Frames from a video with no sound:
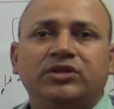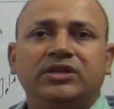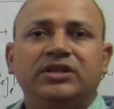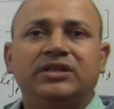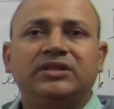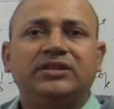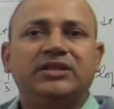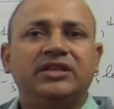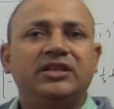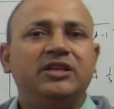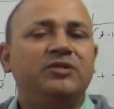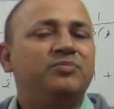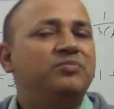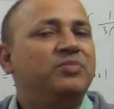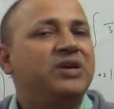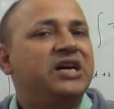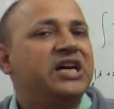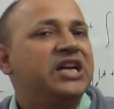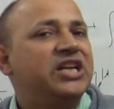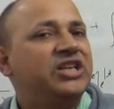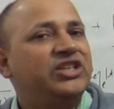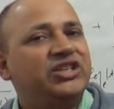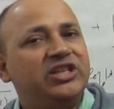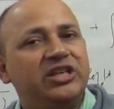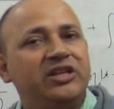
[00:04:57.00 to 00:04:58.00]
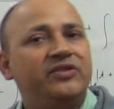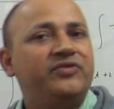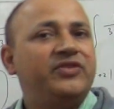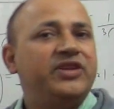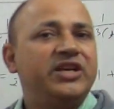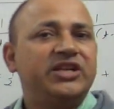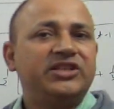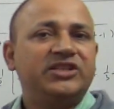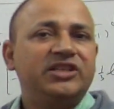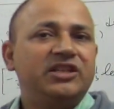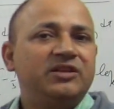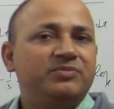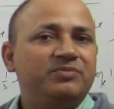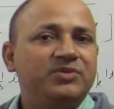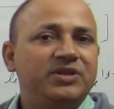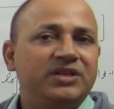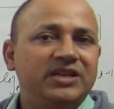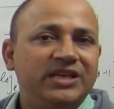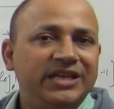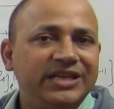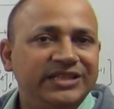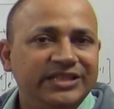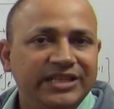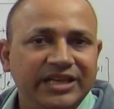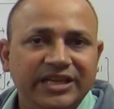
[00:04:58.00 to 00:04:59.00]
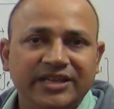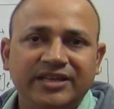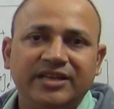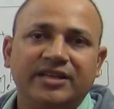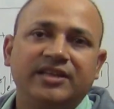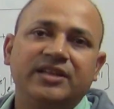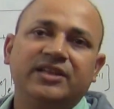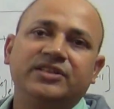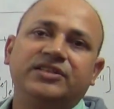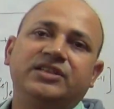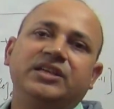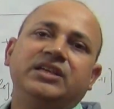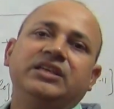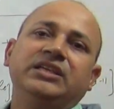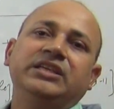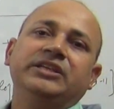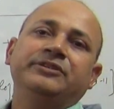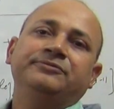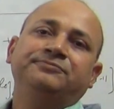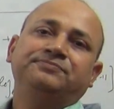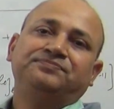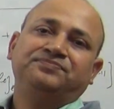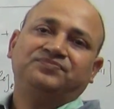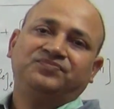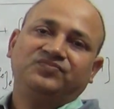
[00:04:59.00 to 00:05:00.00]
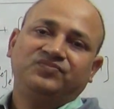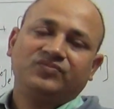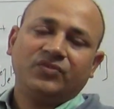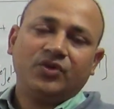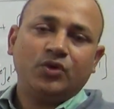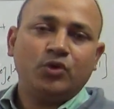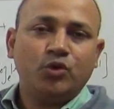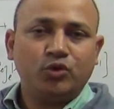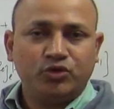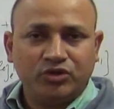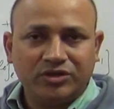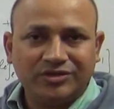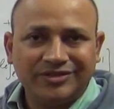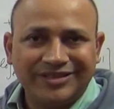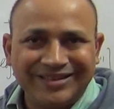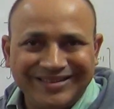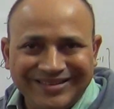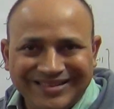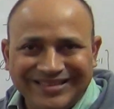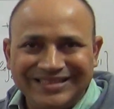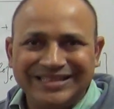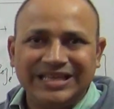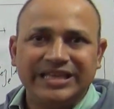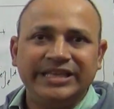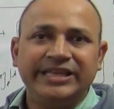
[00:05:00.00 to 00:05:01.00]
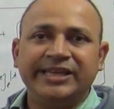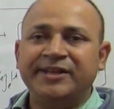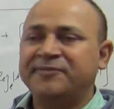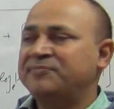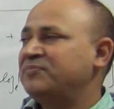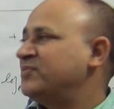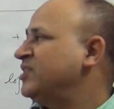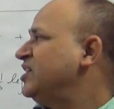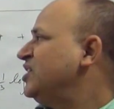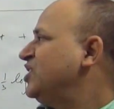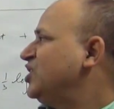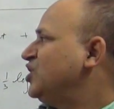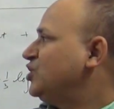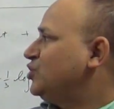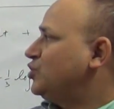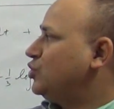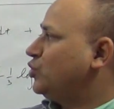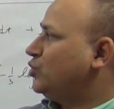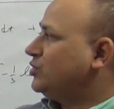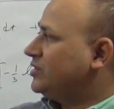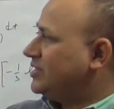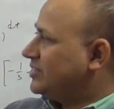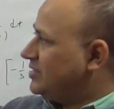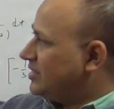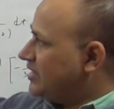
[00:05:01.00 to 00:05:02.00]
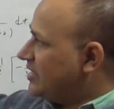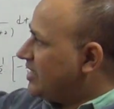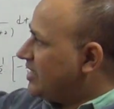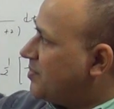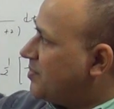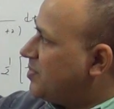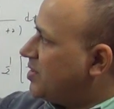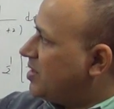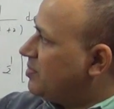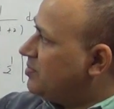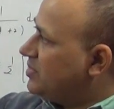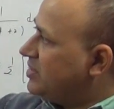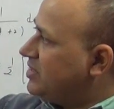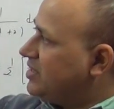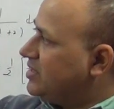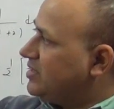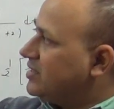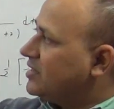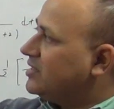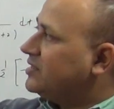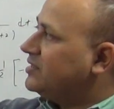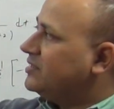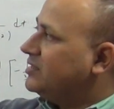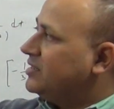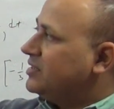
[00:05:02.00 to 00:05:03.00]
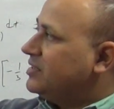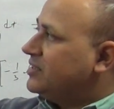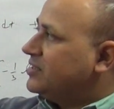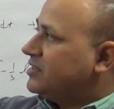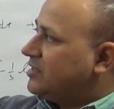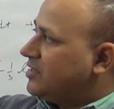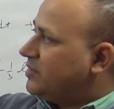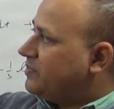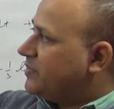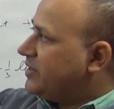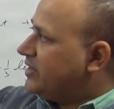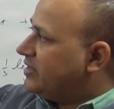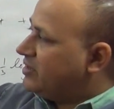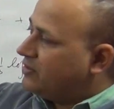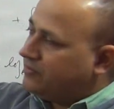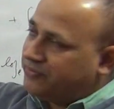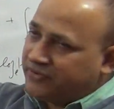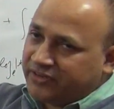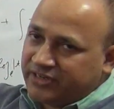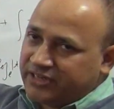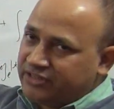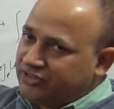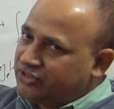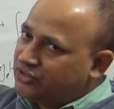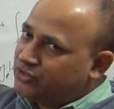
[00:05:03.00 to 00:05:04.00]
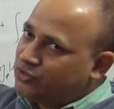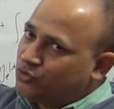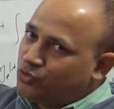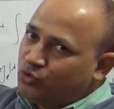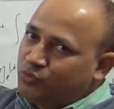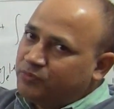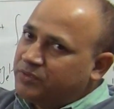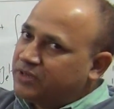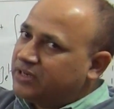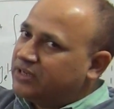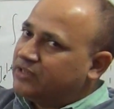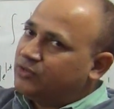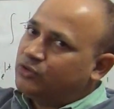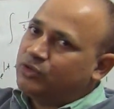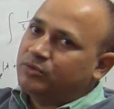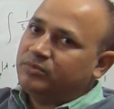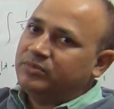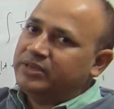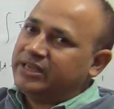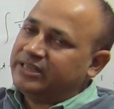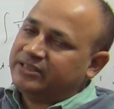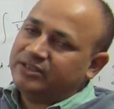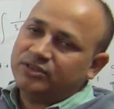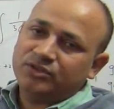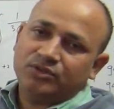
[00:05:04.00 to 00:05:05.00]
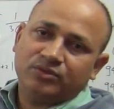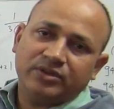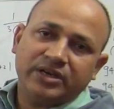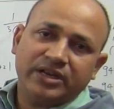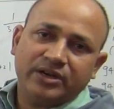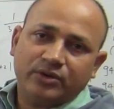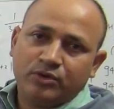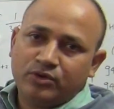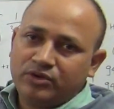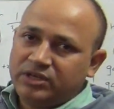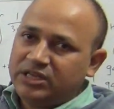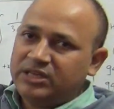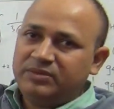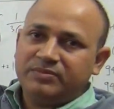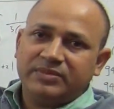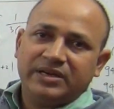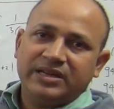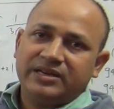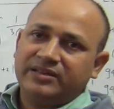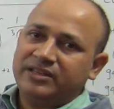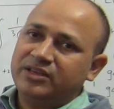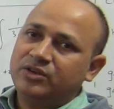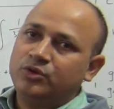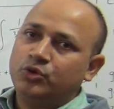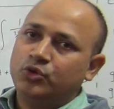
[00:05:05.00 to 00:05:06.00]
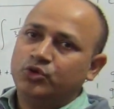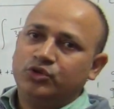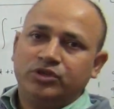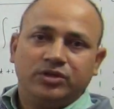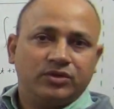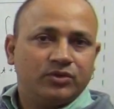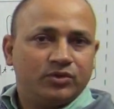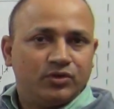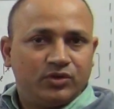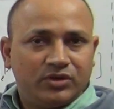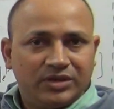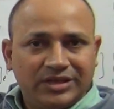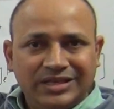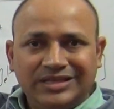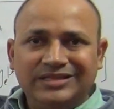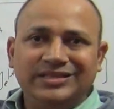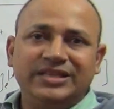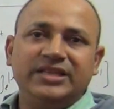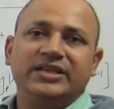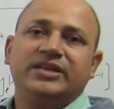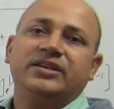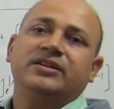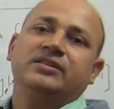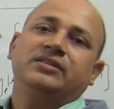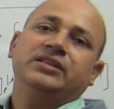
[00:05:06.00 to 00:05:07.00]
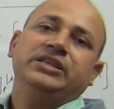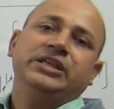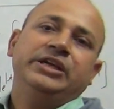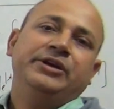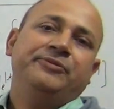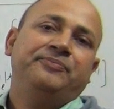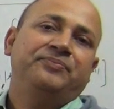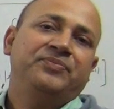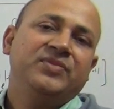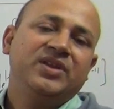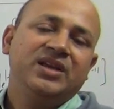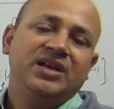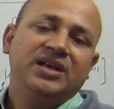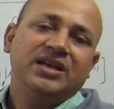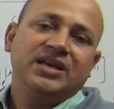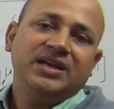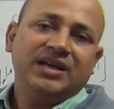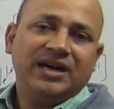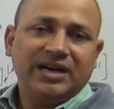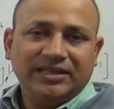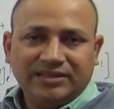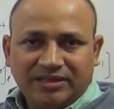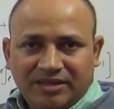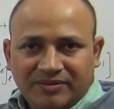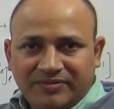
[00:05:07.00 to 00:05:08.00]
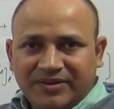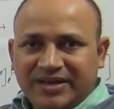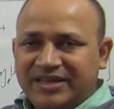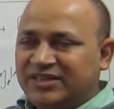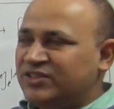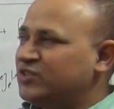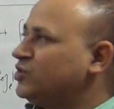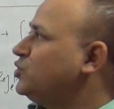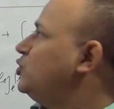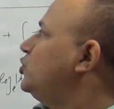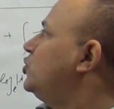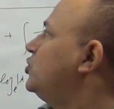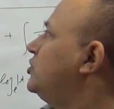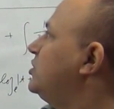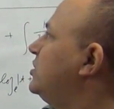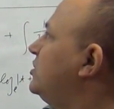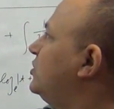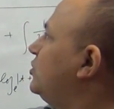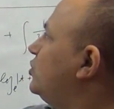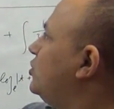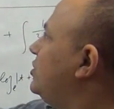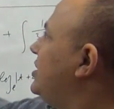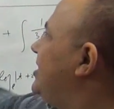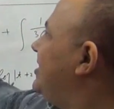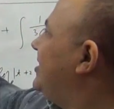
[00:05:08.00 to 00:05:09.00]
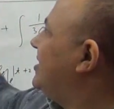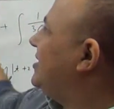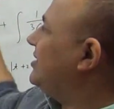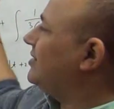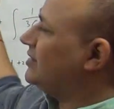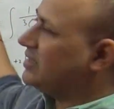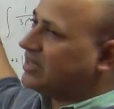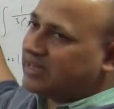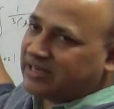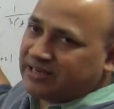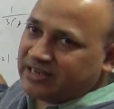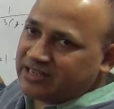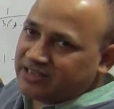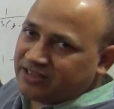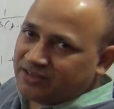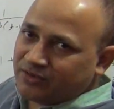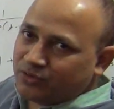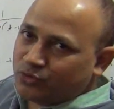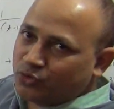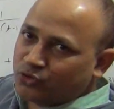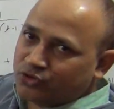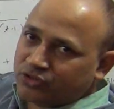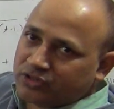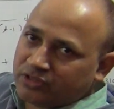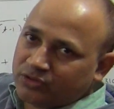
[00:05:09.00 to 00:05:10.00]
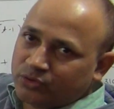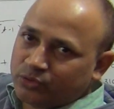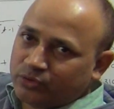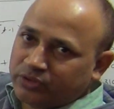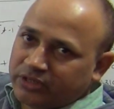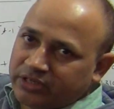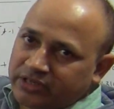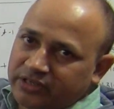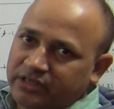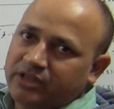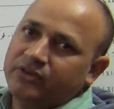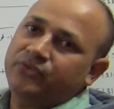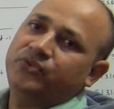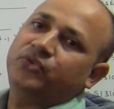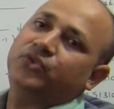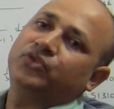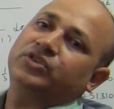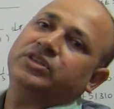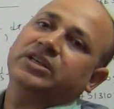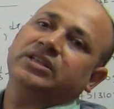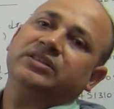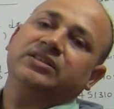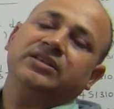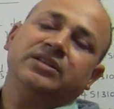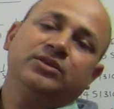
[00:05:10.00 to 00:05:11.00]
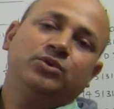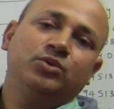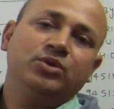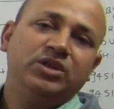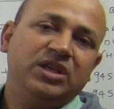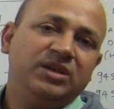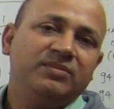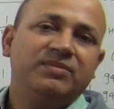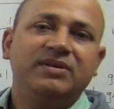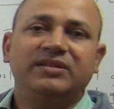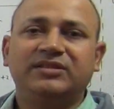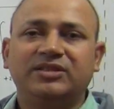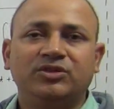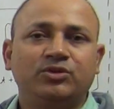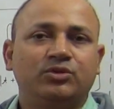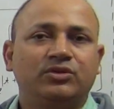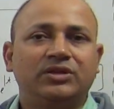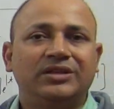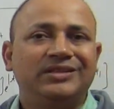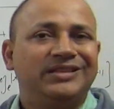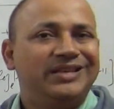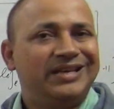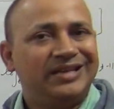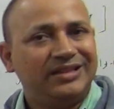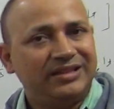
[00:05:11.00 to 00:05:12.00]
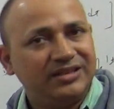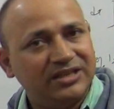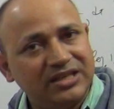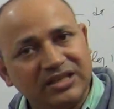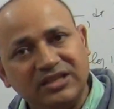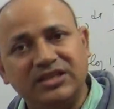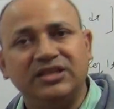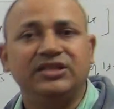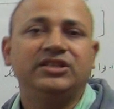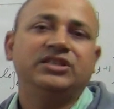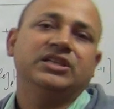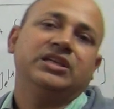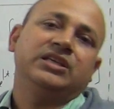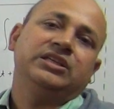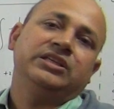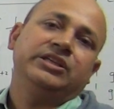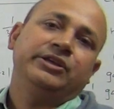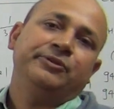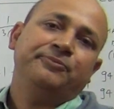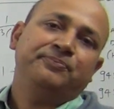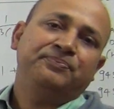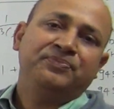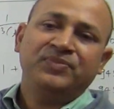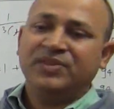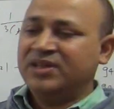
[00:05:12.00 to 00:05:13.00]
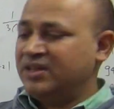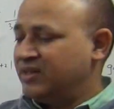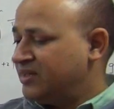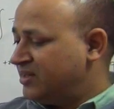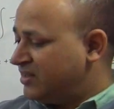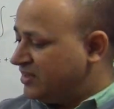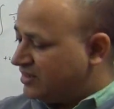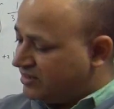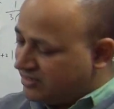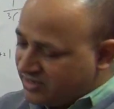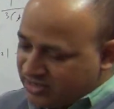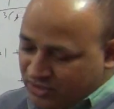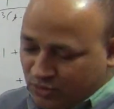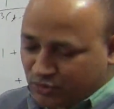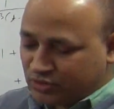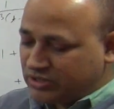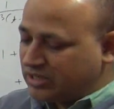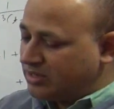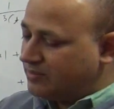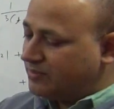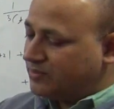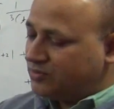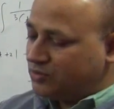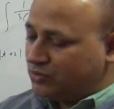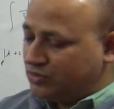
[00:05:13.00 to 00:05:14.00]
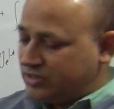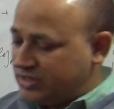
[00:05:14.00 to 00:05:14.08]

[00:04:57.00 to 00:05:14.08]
देखते ही पार्शियल फ्रैक्शन पे नहीं चले जाना चाहिए कोशिश करनी चाहिए देखो जैसे पर हमने देखा कि भाई डिफरेंशिएशन ऊपर है तो हमने एक्स स्क्वायर को टी मान के क्वेश्चन को ईजी कर दिया अदरवाइज क्वेश्चन तो निकलता लेकिन क्वेश्चन थोड़ा टफ हो जाता तो ये बातें थोड़ा ध्यान देनी चाहिए लिखो जरा बच्चों